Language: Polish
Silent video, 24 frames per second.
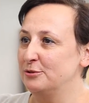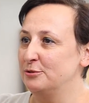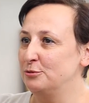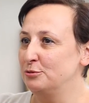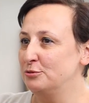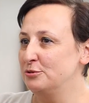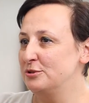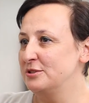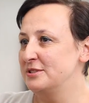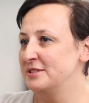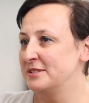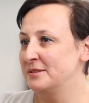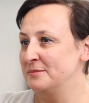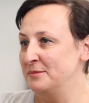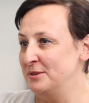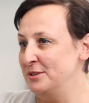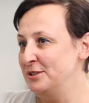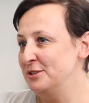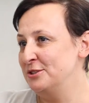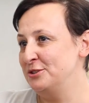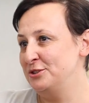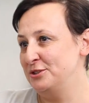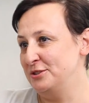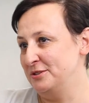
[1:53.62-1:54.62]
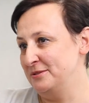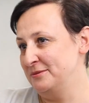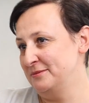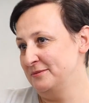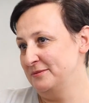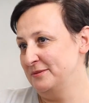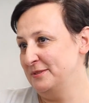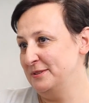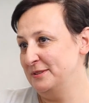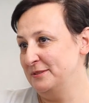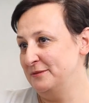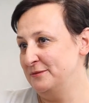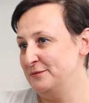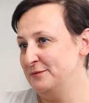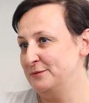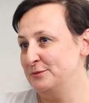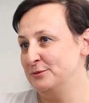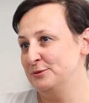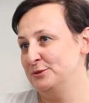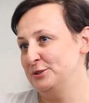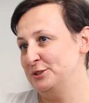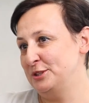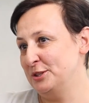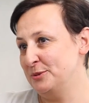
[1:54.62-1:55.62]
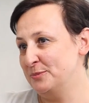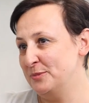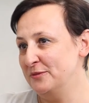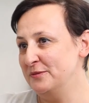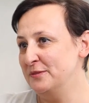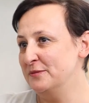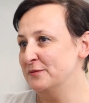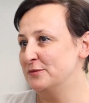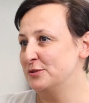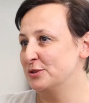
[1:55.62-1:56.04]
tłuszcz zamienia się, w, że tak powiem,